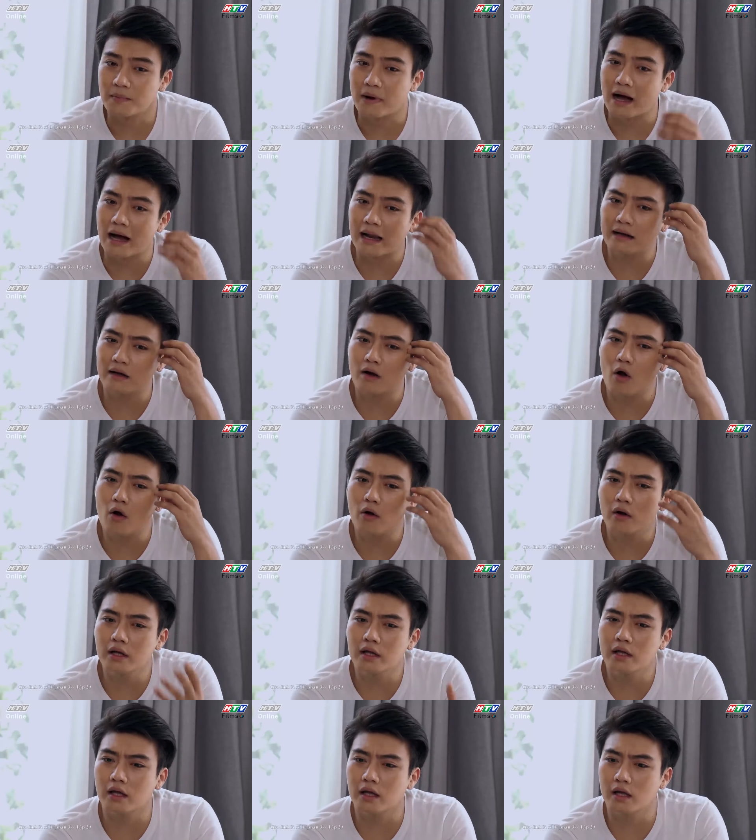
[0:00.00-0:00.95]
mà anh nói
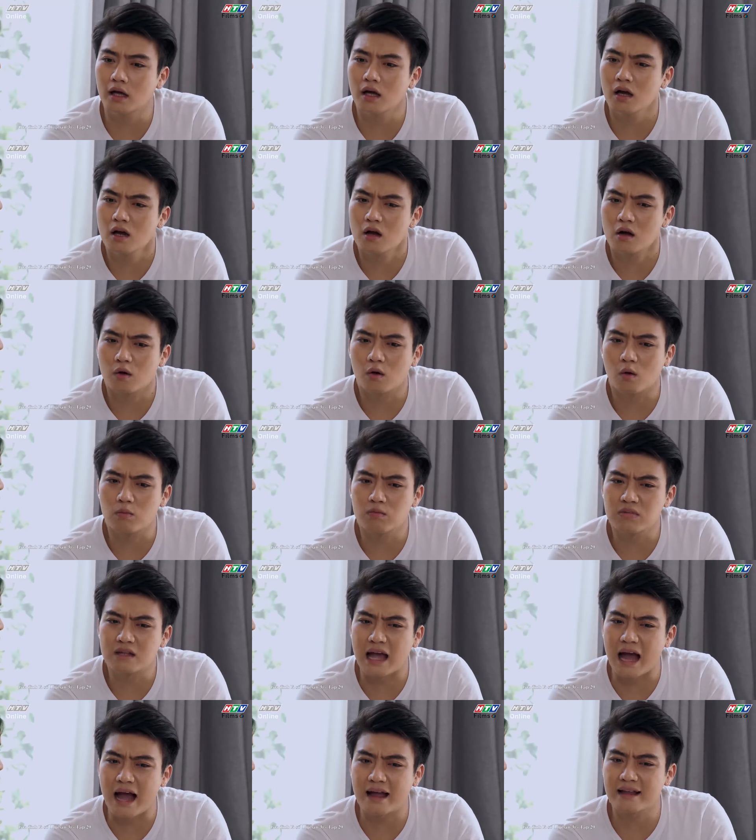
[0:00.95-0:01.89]
cái gì á cũng
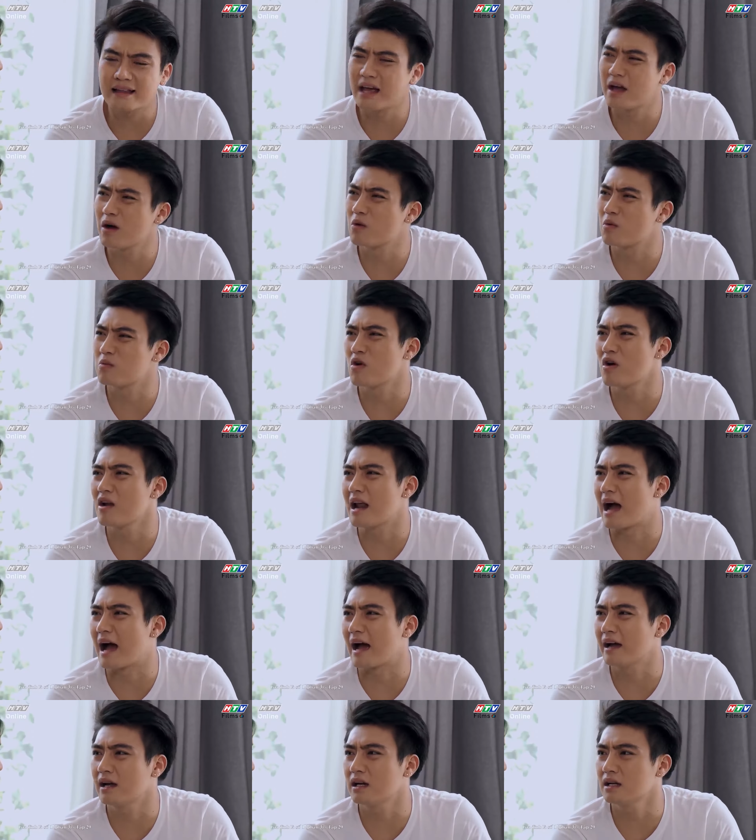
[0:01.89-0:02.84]
chả treo cũng nói
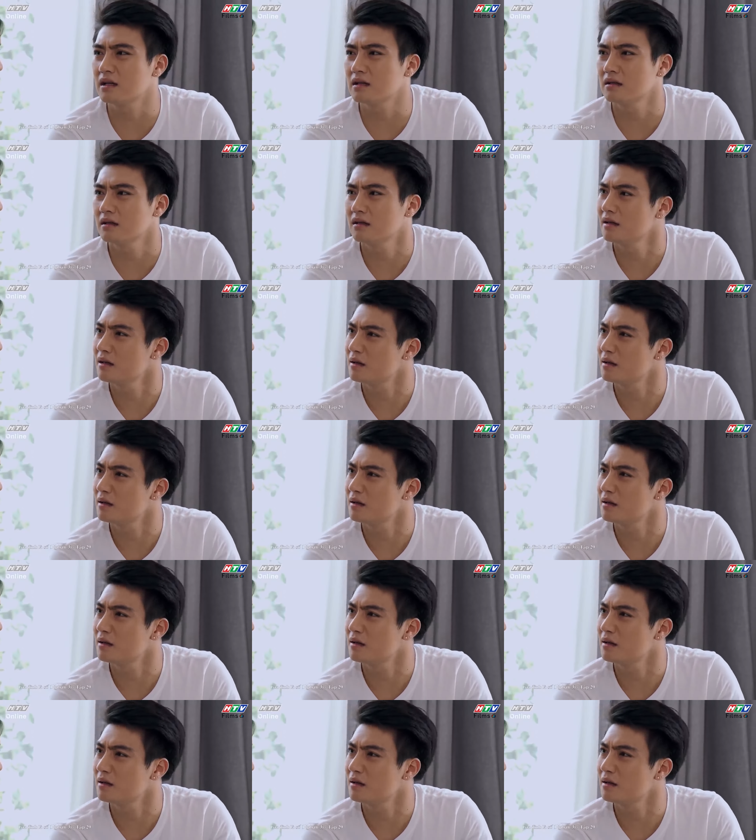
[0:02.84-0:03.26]
lại hết á